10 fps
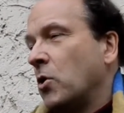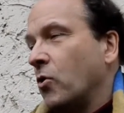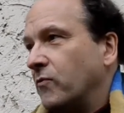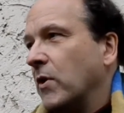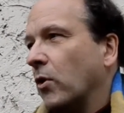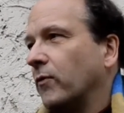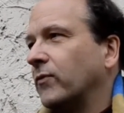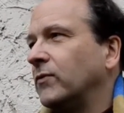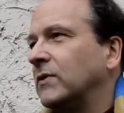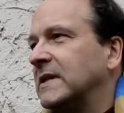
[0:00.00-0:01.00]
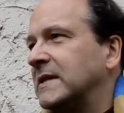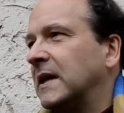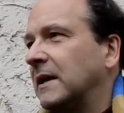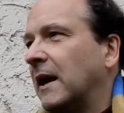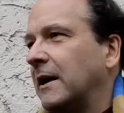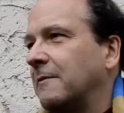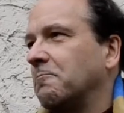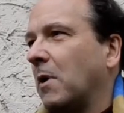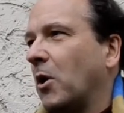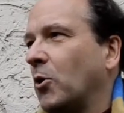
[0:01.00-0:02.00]
Und wir hoffen, dass er da
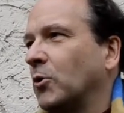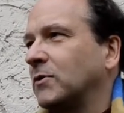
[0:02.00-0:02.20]
eben auch,